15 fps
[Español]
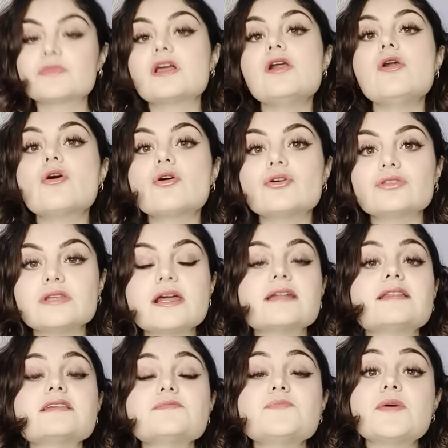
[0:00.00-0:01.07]
Lo
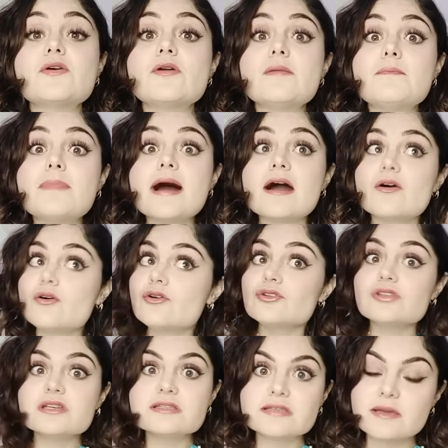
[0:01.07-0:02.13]
contratas, pero el pago no
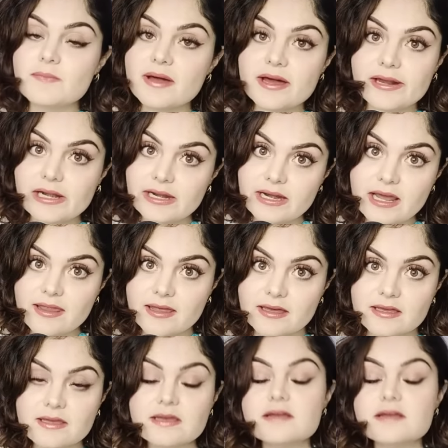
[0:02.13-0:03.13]
tienes que pagarle nada.